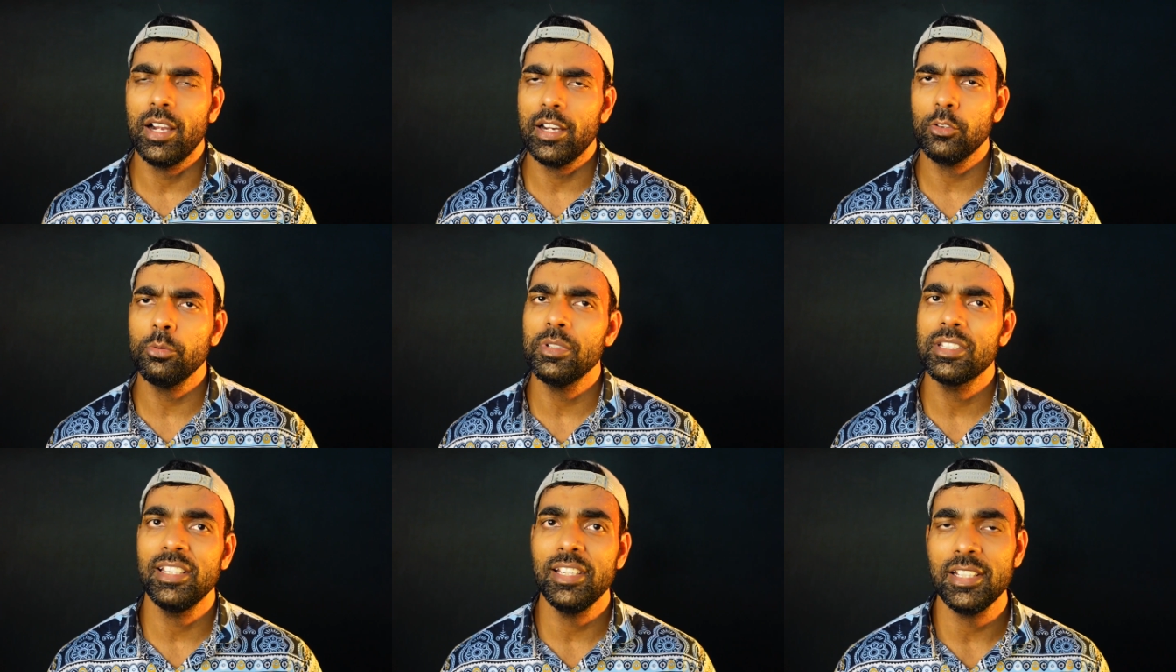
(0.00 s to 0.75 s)
अगर तुम
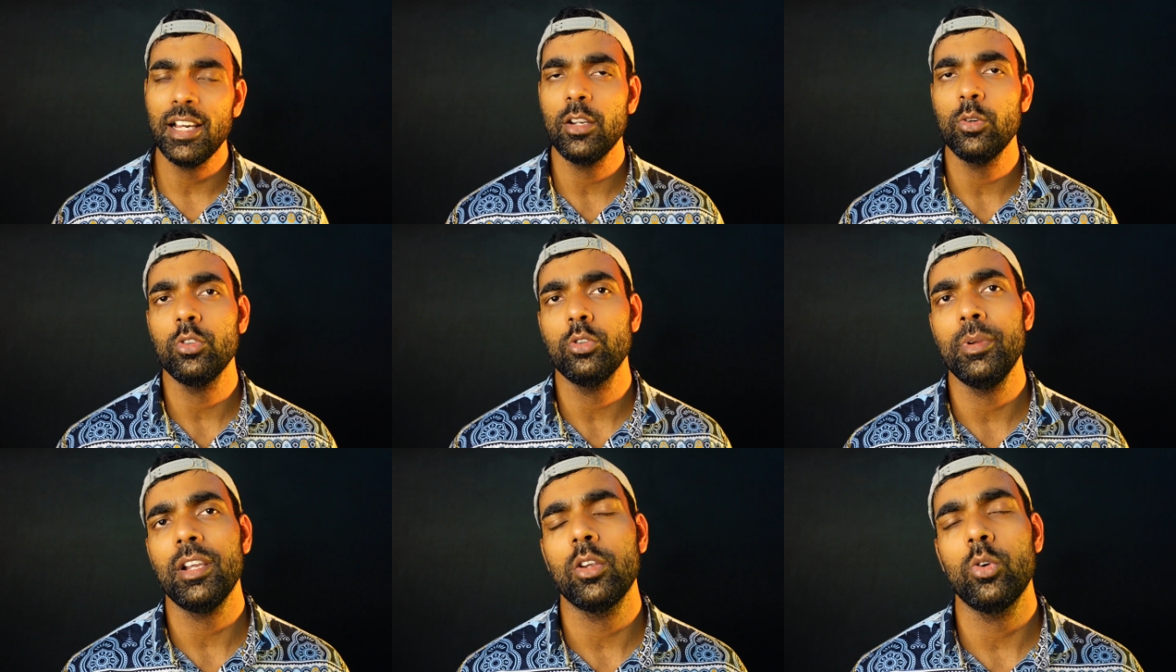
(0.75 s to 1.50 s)
इसलिए जा रहे हो कि
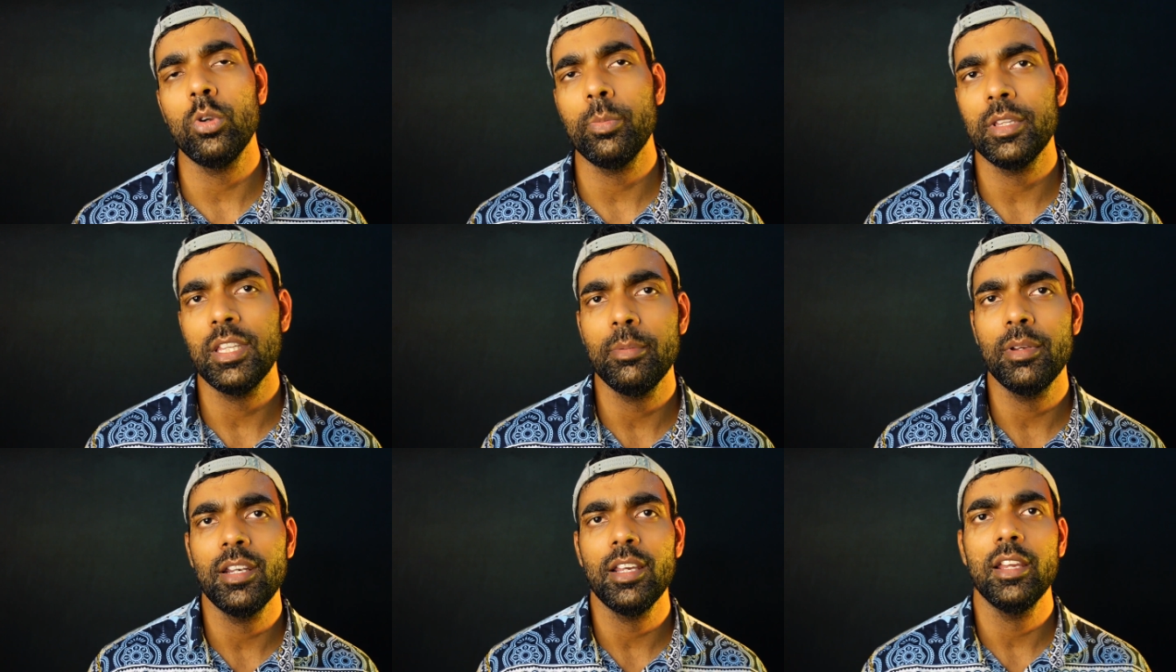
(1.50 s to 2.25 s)
तुम्हें करोड़पति
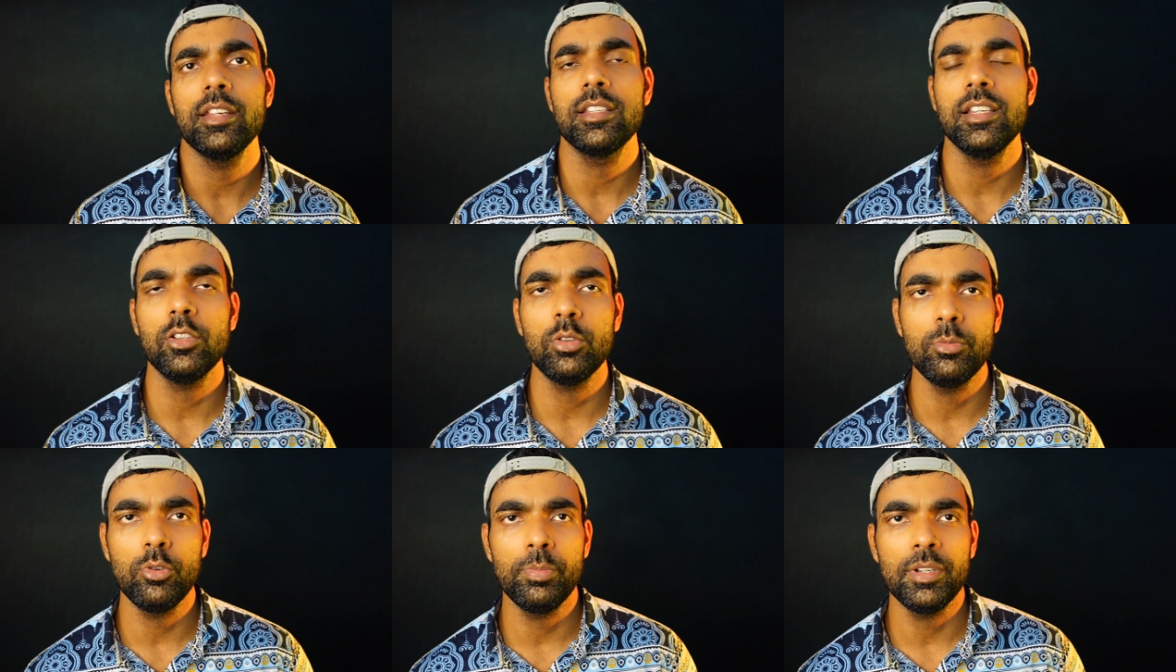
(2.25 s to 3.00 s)
बनना है इसलिए
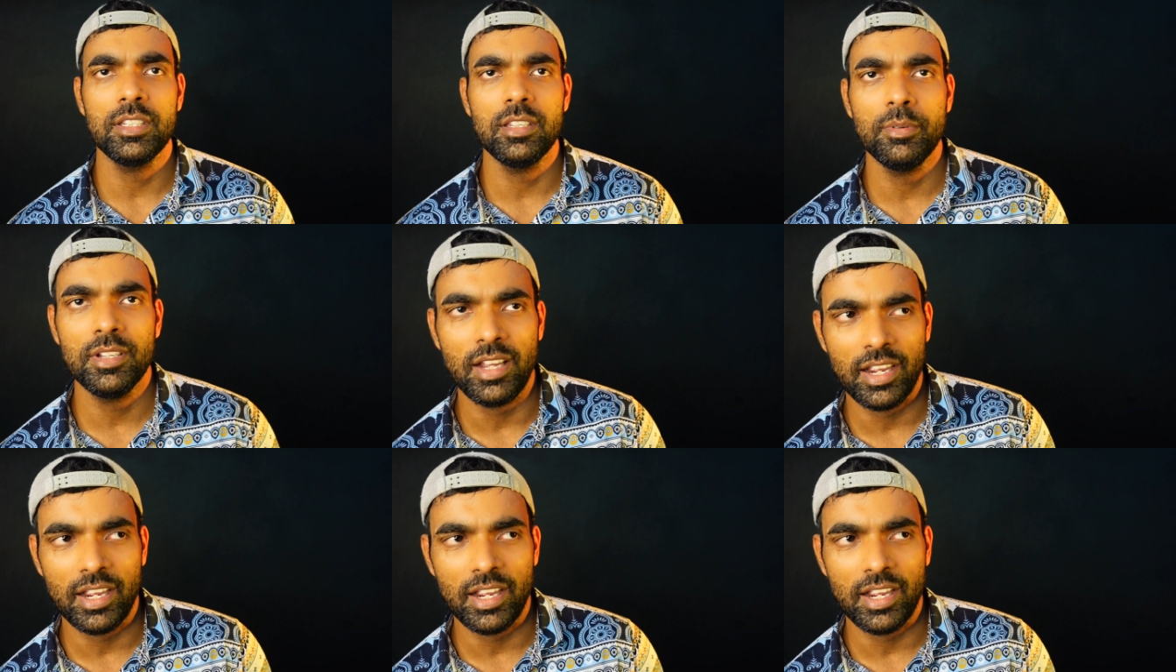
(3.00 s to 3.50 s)
तुम यूपीएससी में